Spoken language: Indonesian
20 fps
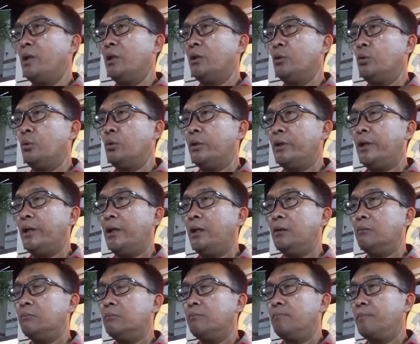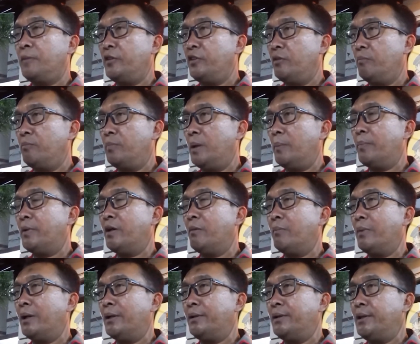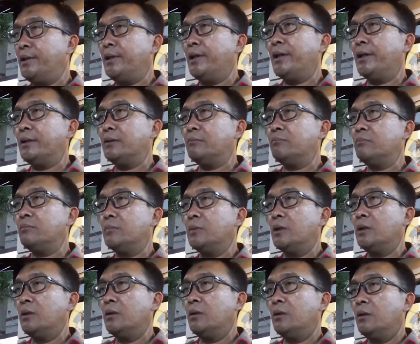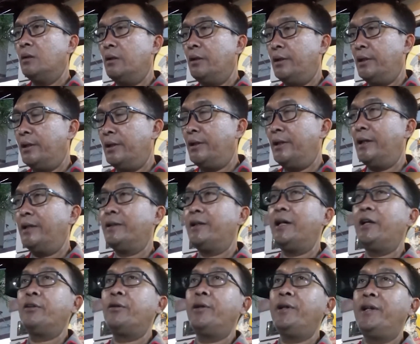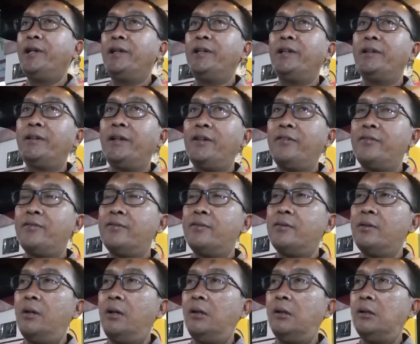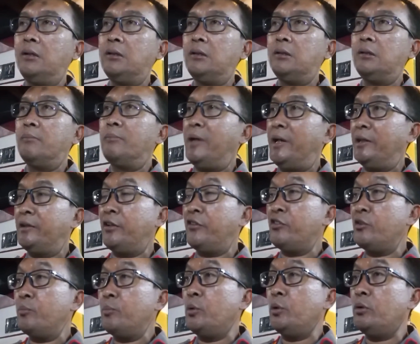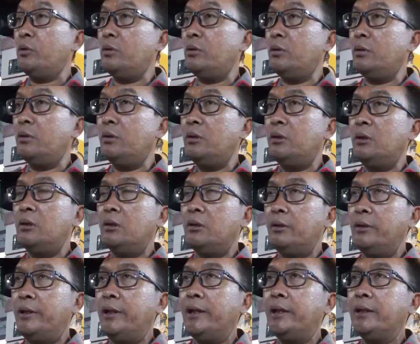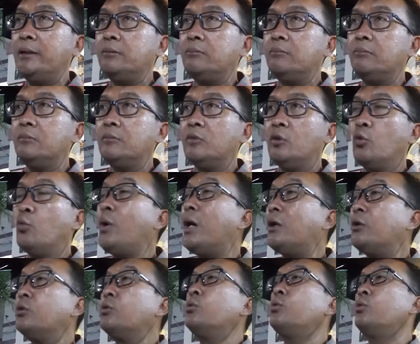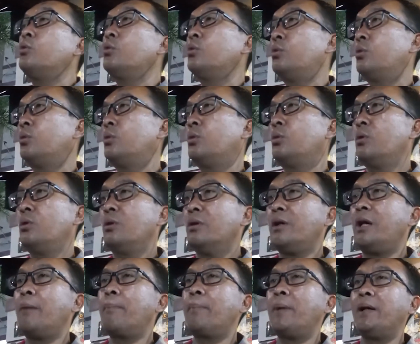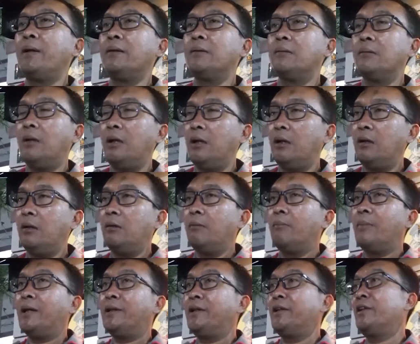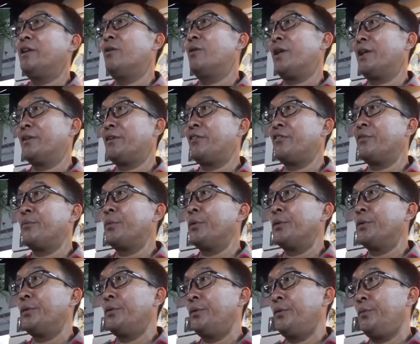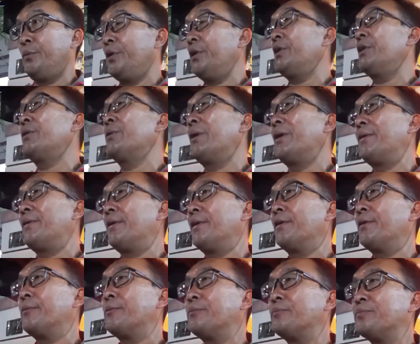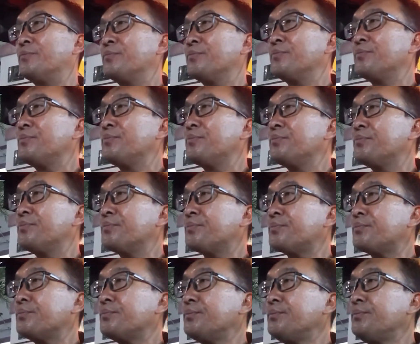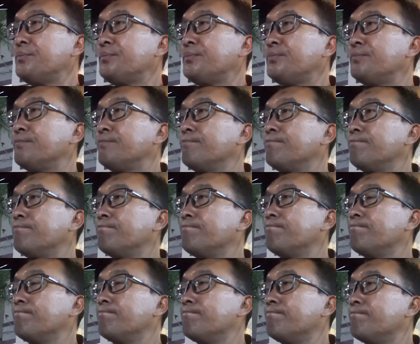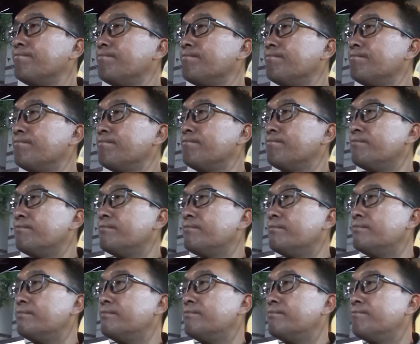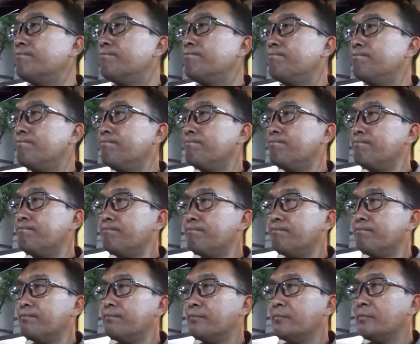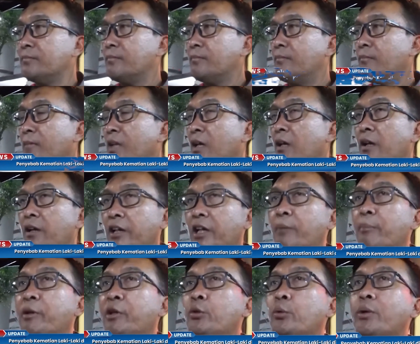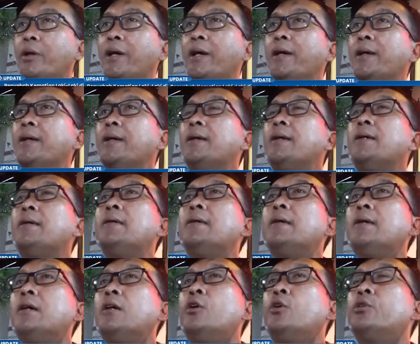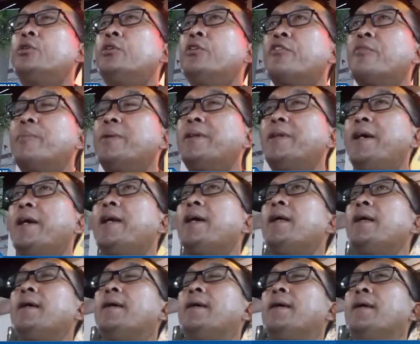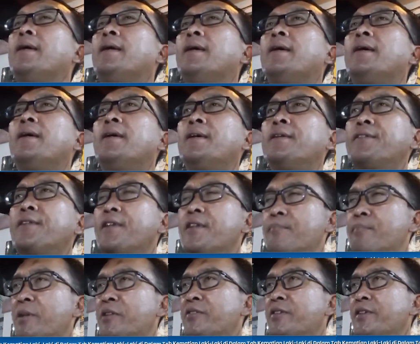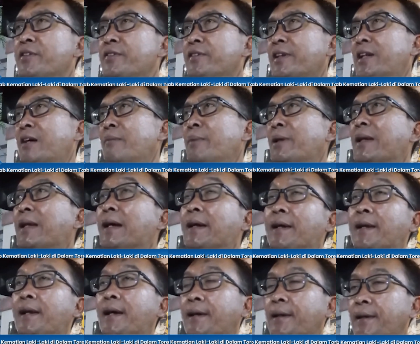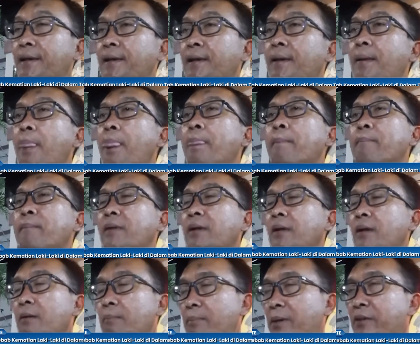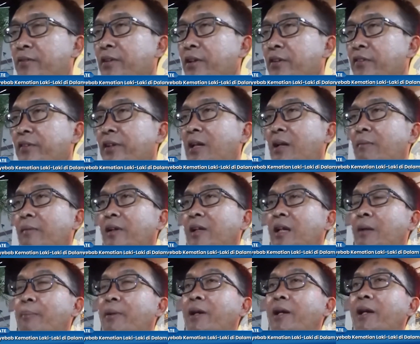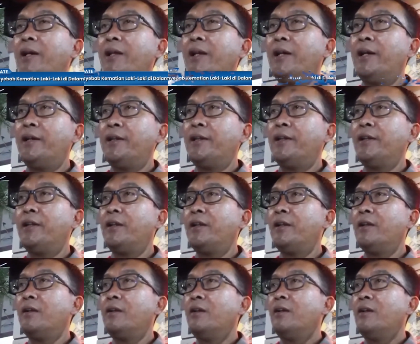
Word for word: guna menyebutkan penyebab kematian data atau identitas mayat tersebut dan waktu kapan matinya orang tersebut, kata Bambang. Terkait identitas mayat, Bambang akan menyampaikannya setelah hasil dari tim forensik RS Polri Kramat Jati, Jakarta Timur sudah dikeluarkan. Sabar, nunggu dulu hasil identifikasi dari RS Polri Kramat Jati,